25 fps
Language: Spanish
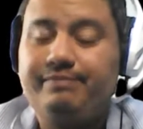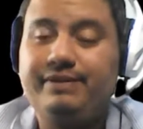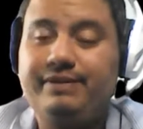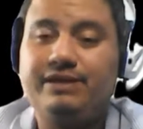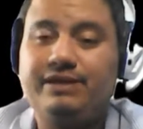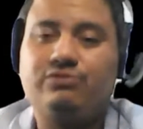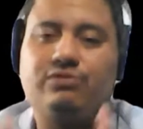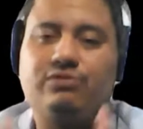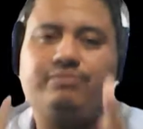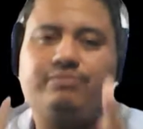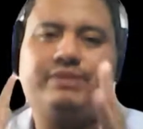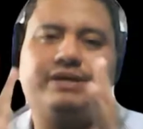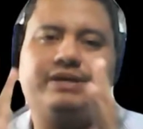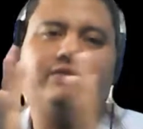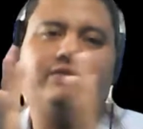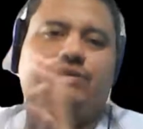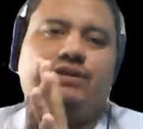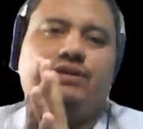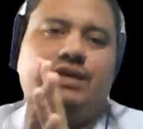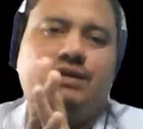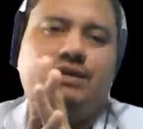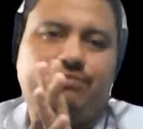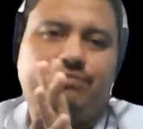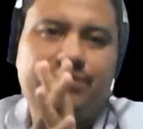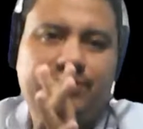Paso a
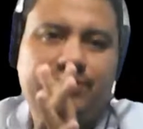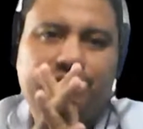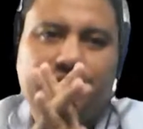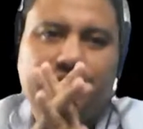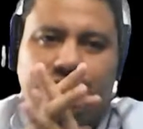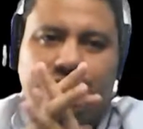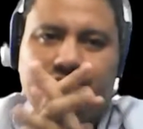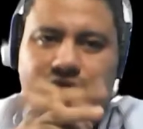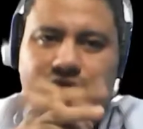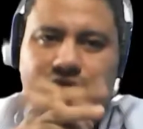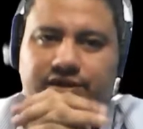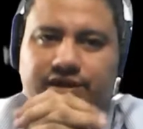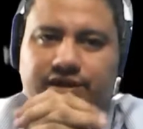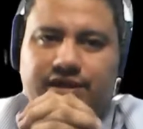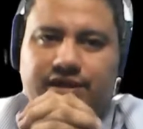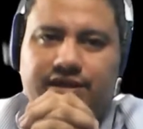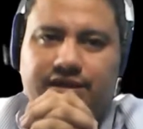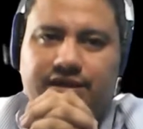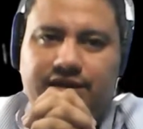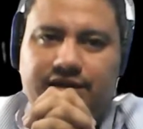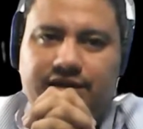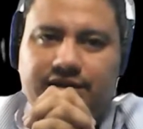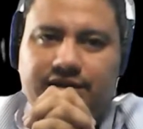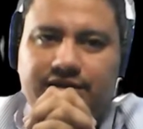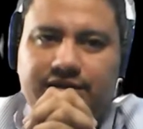paso ya, pues solo nos
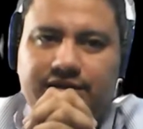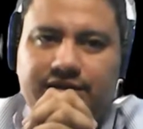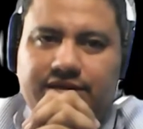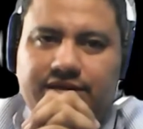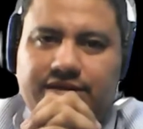quedan